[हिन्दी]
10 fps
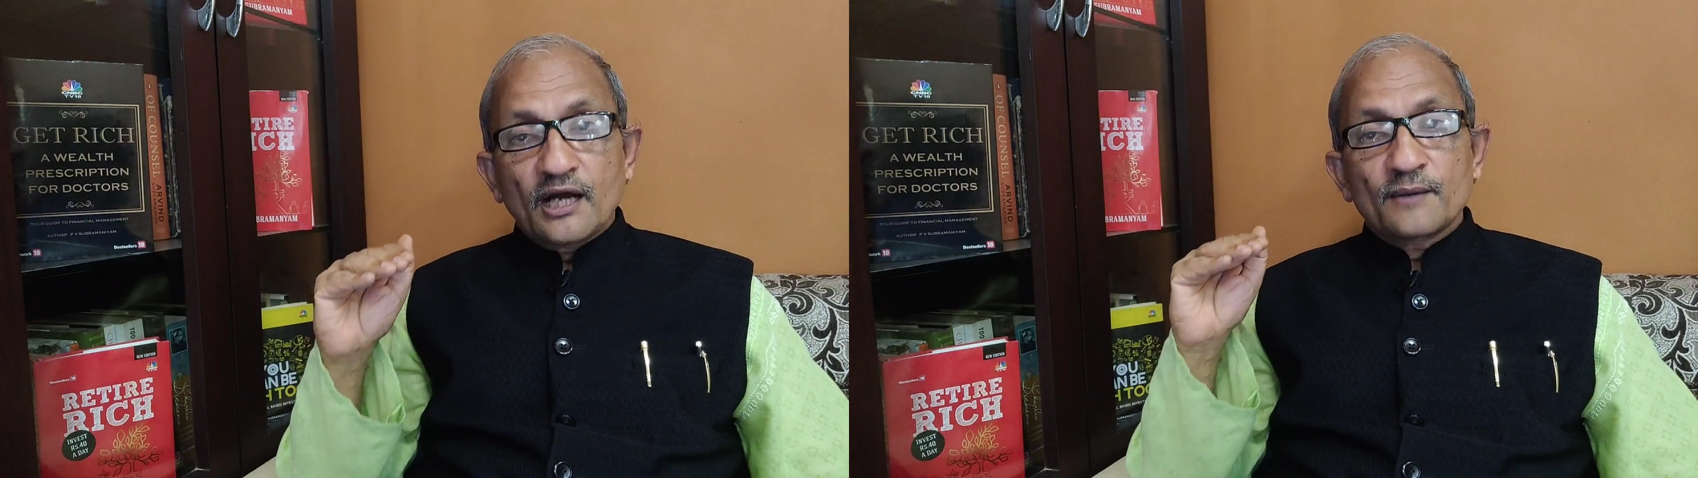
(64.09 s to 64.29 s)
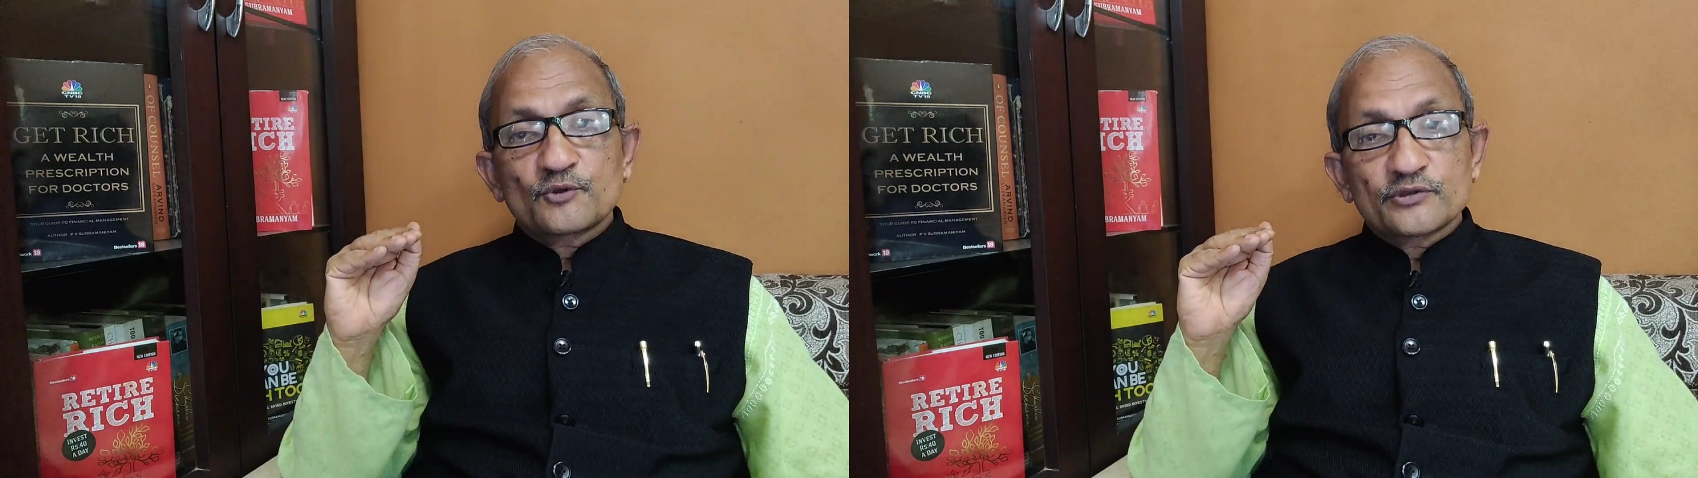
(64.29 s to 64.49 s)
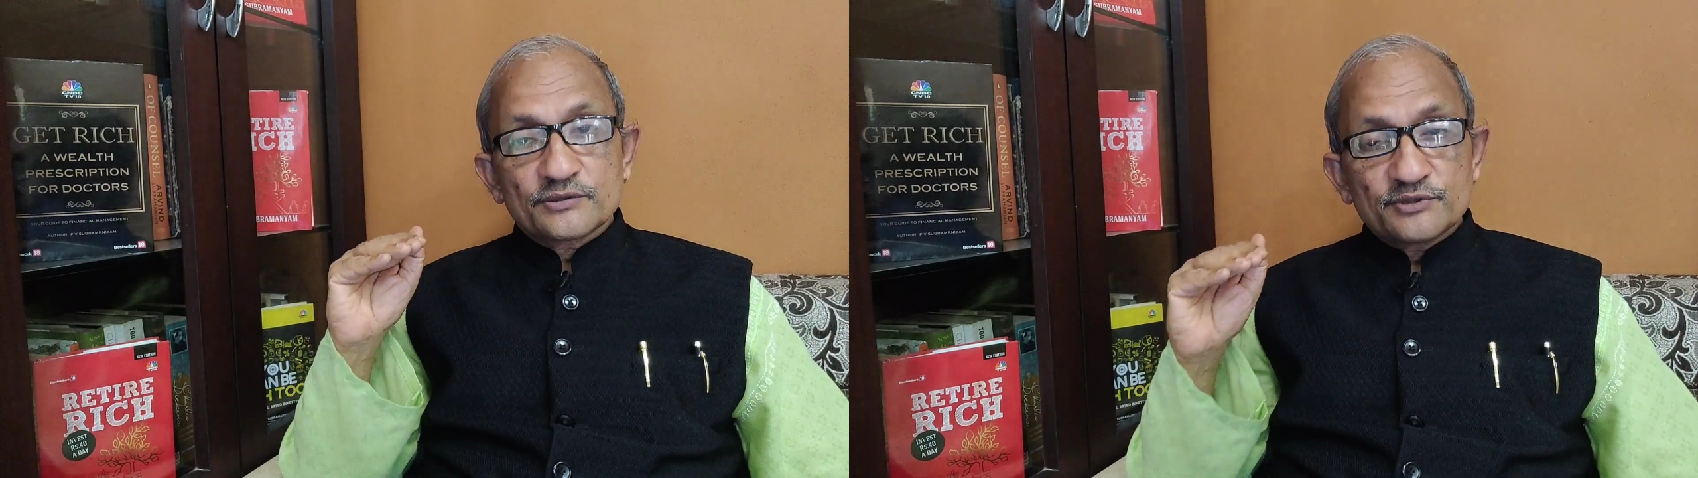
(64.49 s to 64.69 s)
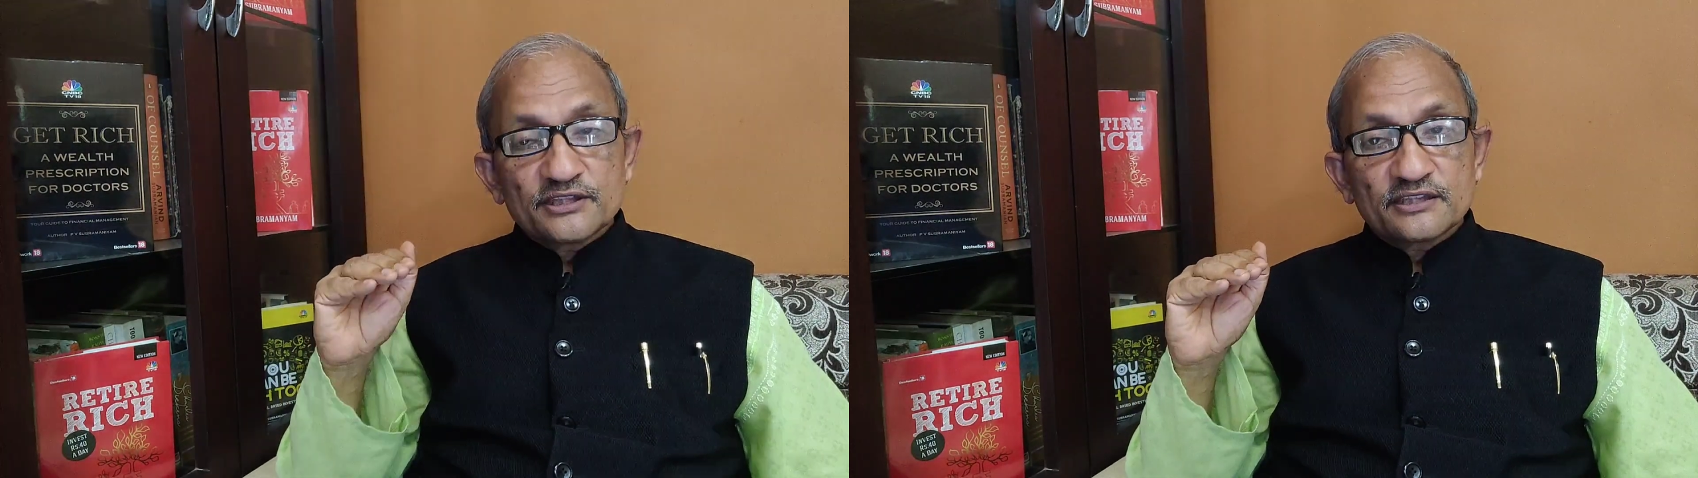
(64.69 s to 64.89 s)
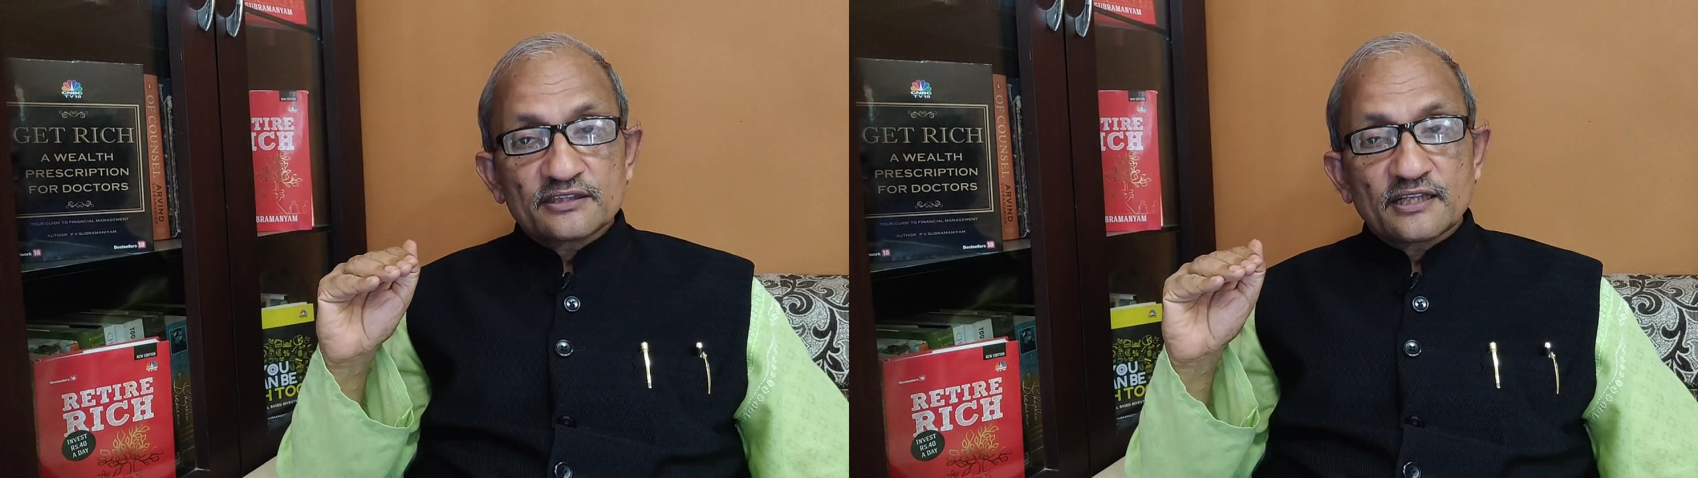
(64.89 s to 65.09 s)
आपको ये भी
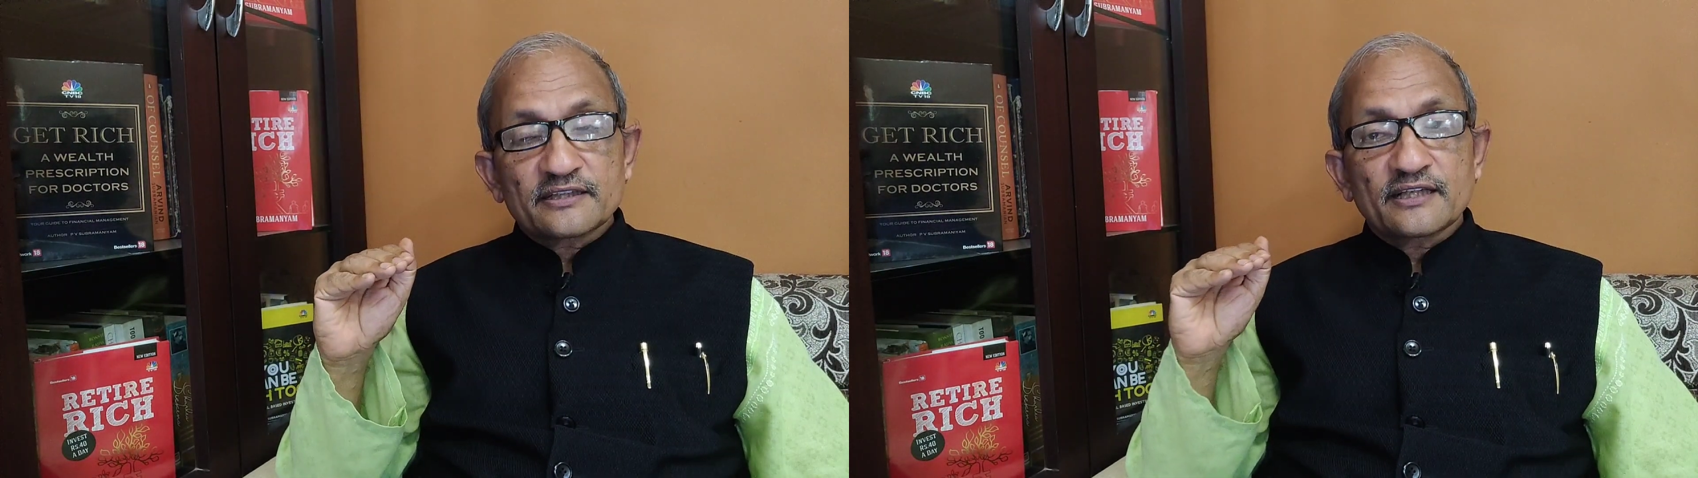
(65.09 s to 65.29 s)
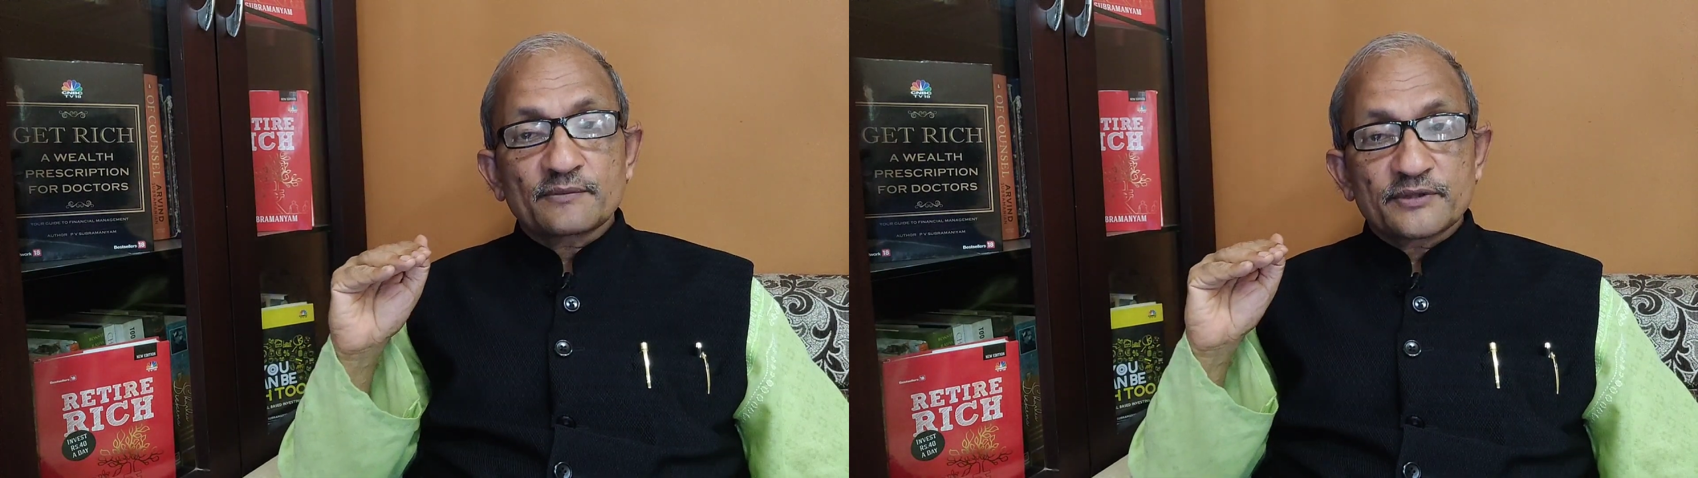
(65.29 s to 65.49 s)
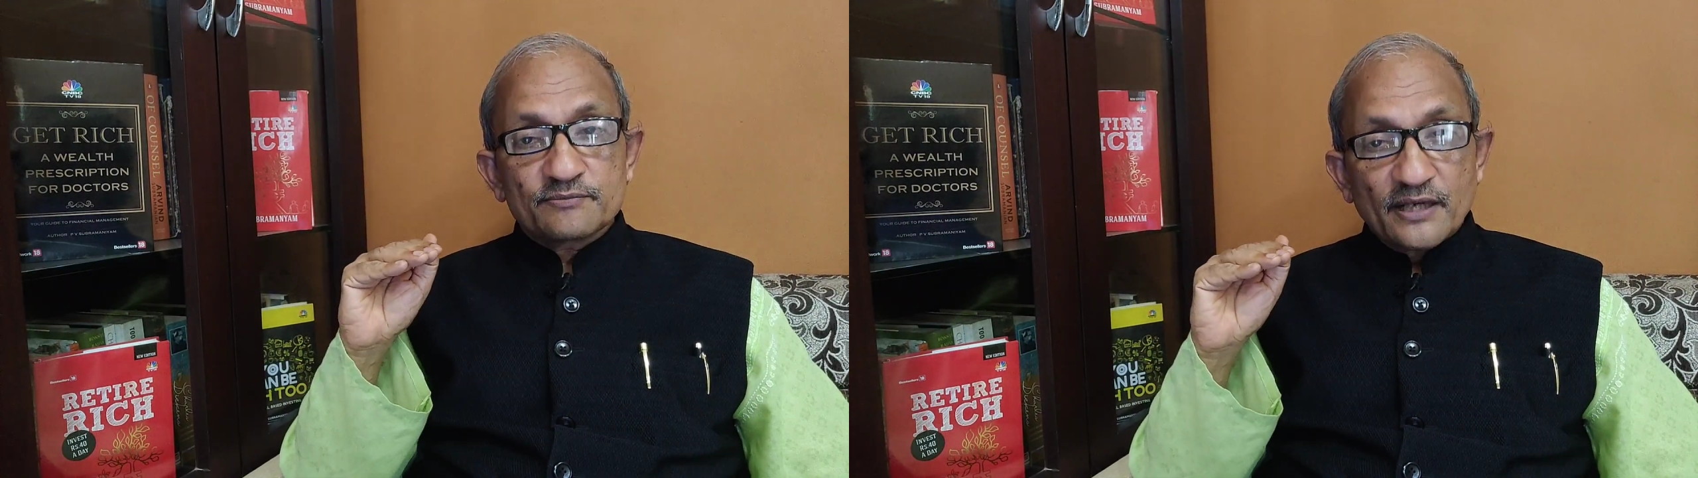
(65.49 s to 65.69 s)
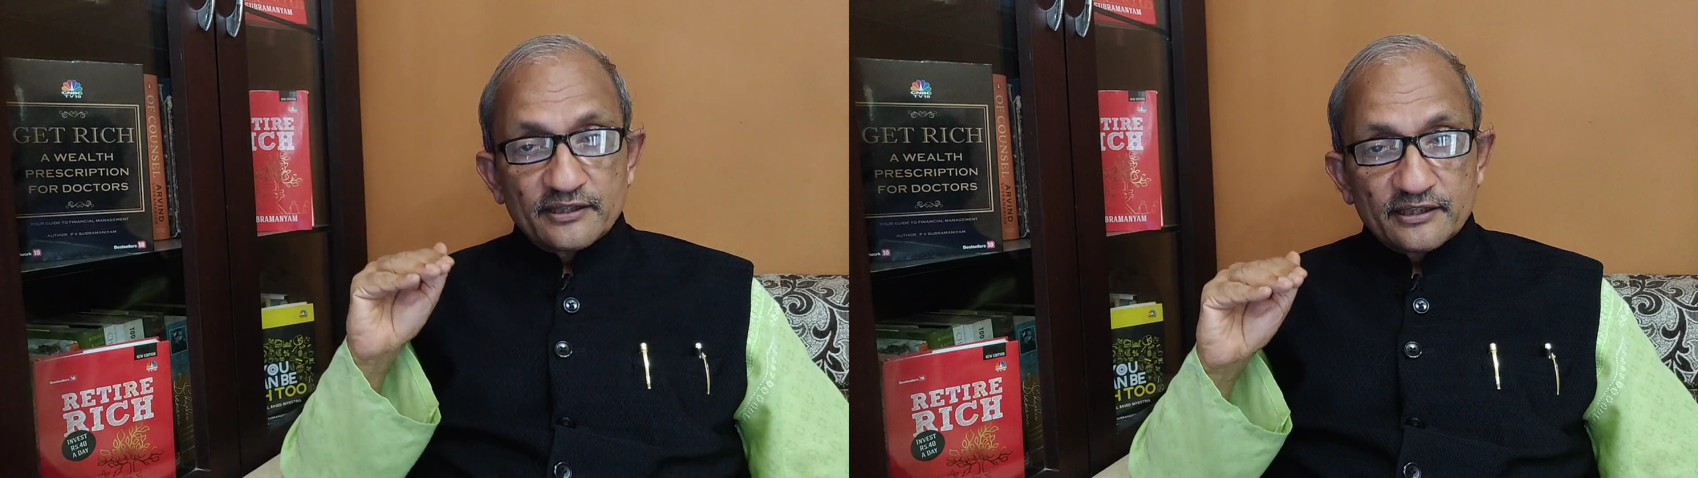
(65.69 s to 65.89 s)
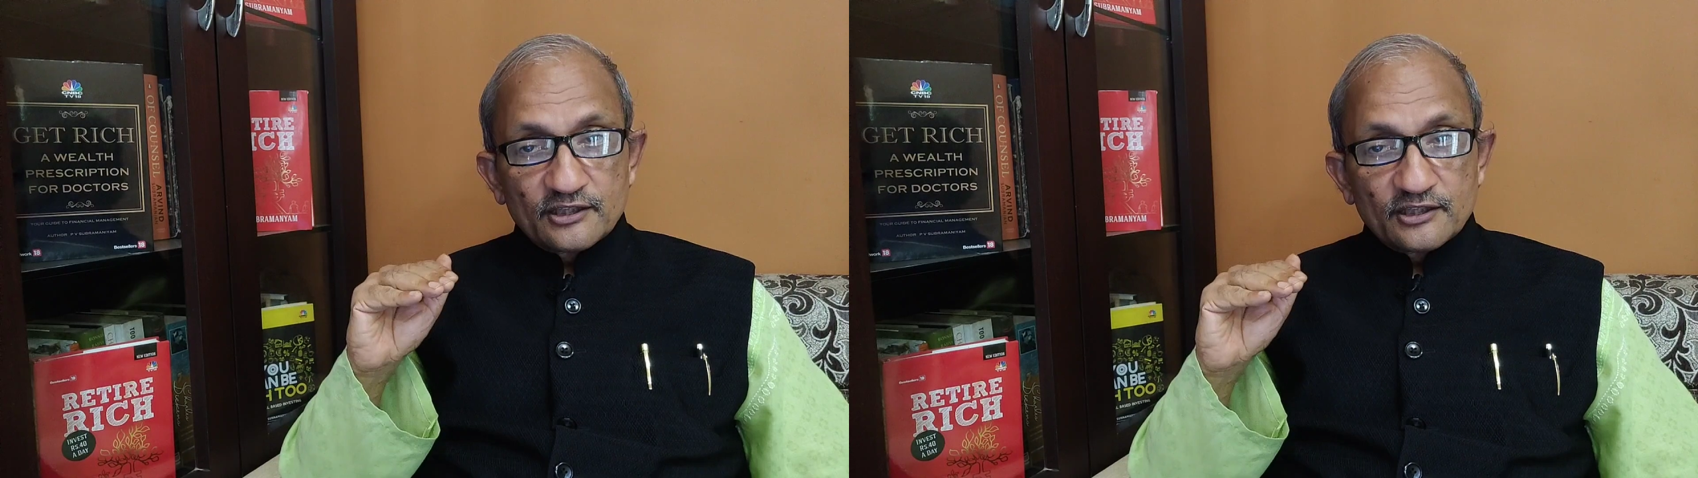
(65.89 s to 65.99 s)
देखना है कि आपके बैंक